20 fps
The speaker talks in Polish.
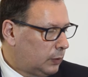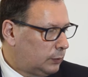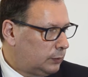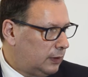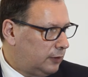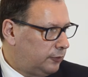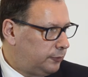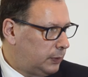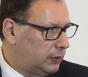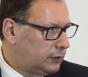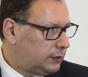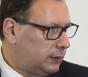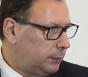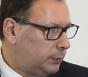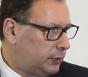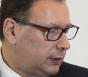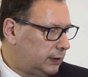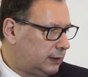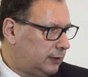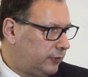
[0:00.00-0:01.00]
która w Polsce
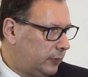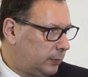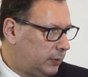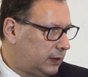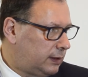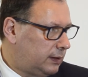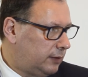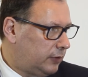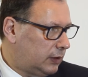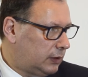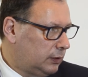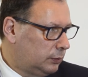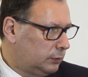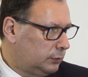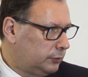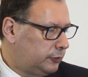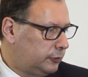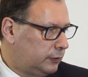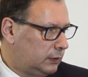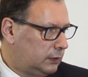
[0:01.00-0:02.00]
posiada fabrykę
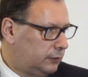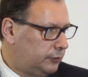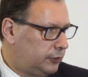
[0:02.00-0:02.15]
wagonów e,